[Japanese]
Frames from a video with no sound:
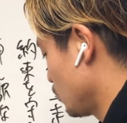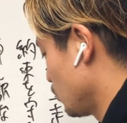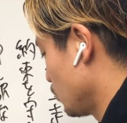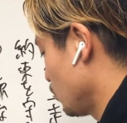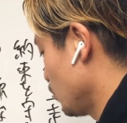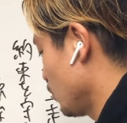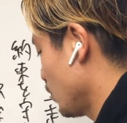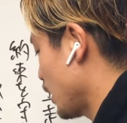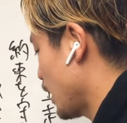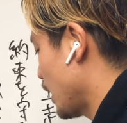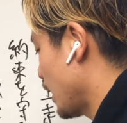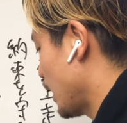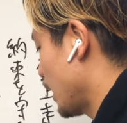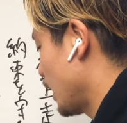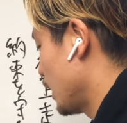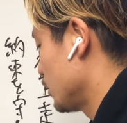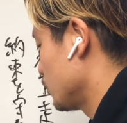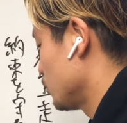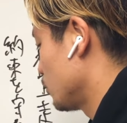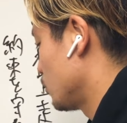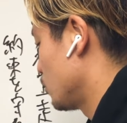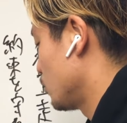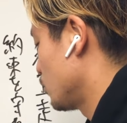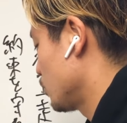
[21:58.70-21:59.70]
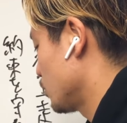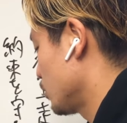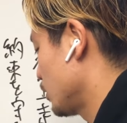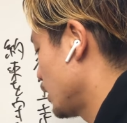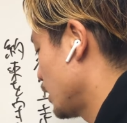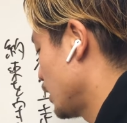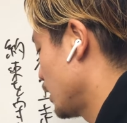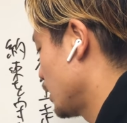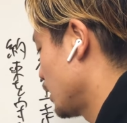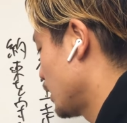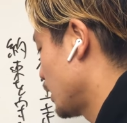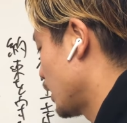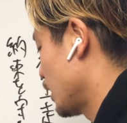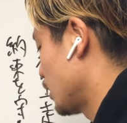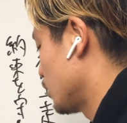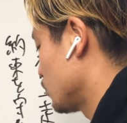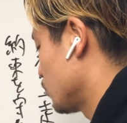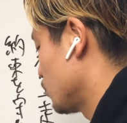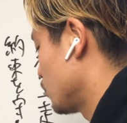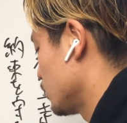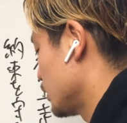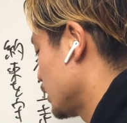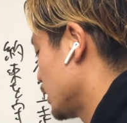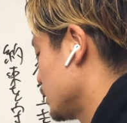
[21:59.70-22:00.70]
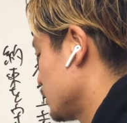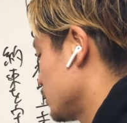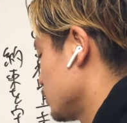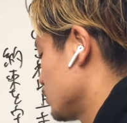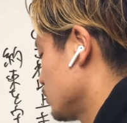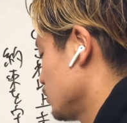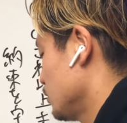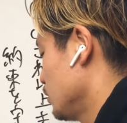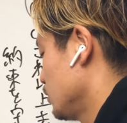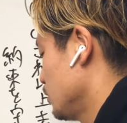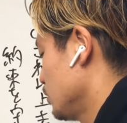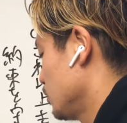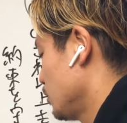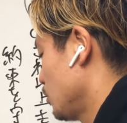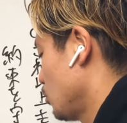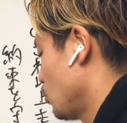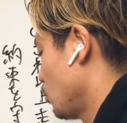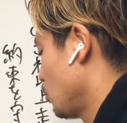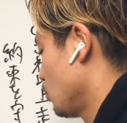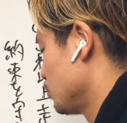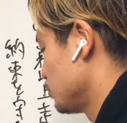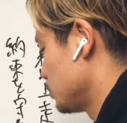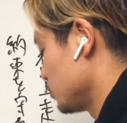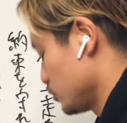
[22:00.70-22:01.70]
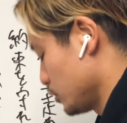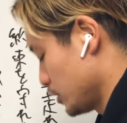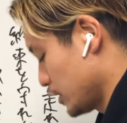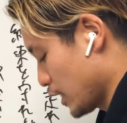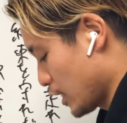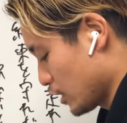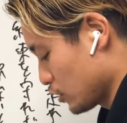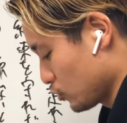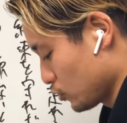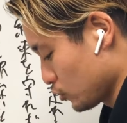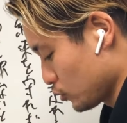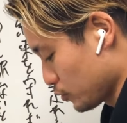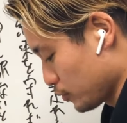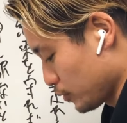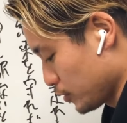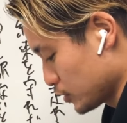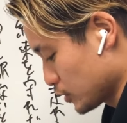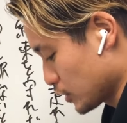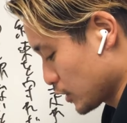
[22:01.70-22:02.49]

ここが、あの、あの、なんていうの本文にある言葉を